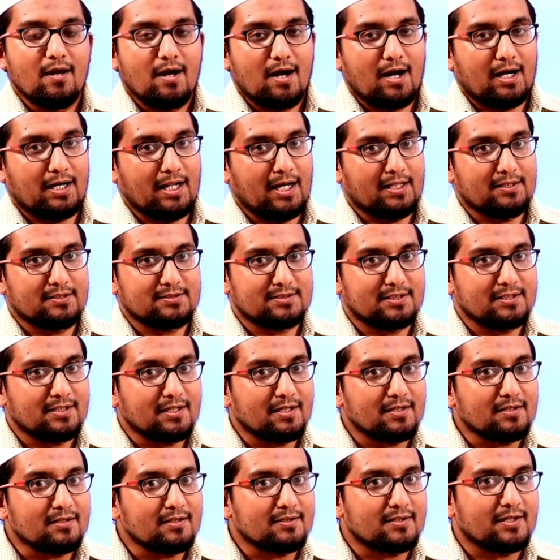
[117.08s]
ஆனால் அந்த
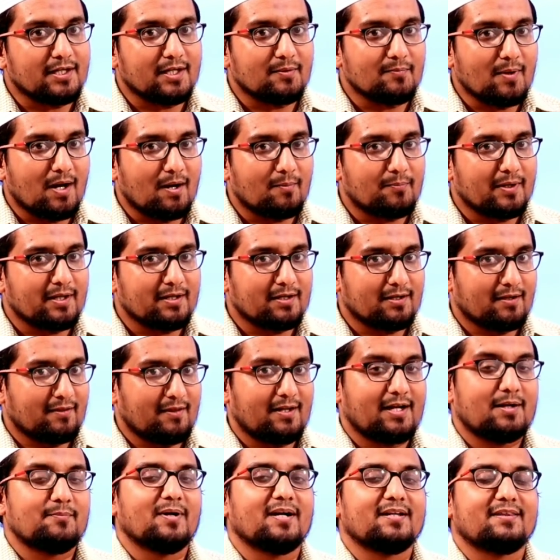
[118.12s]
சிங்கத்துக்கு தெரியுமா அப்படிங்கிறதா
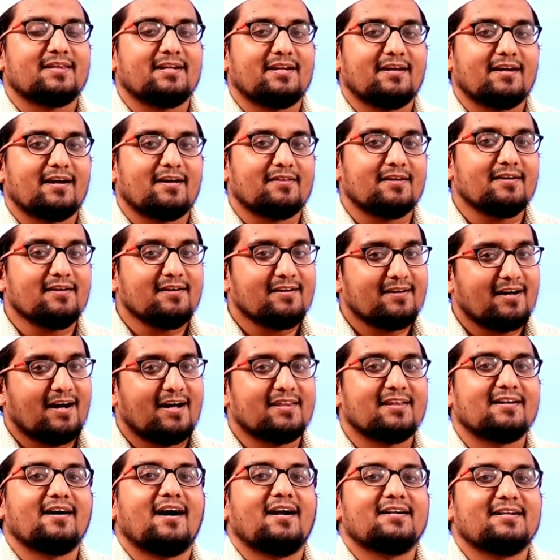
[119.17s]
நமக்கு தெரியாது
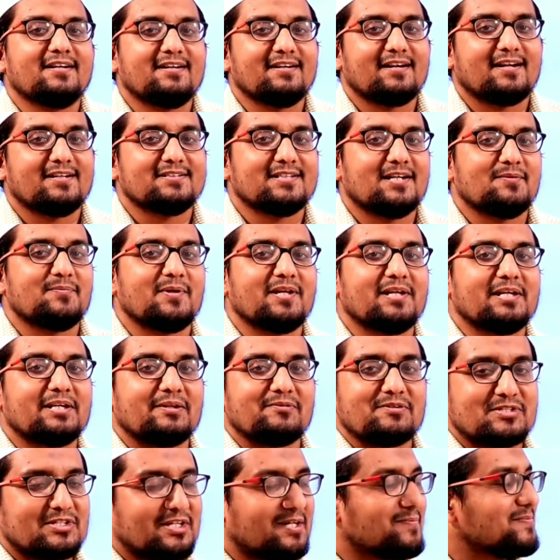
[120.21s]
அது காட்டுக்கு ராஜா அப்படிங்கிற
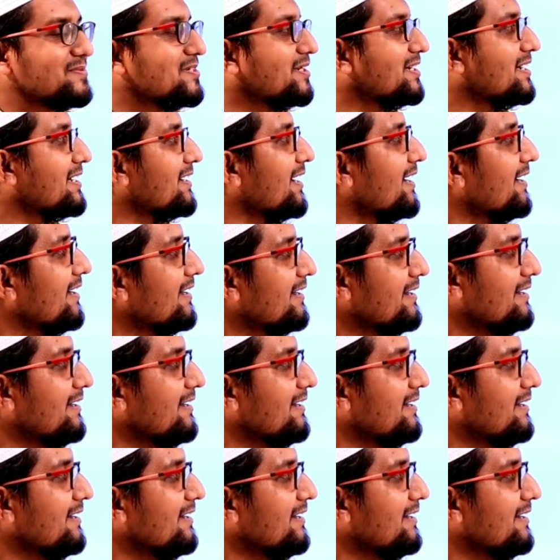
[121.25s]
விஷயம் சரிங்களா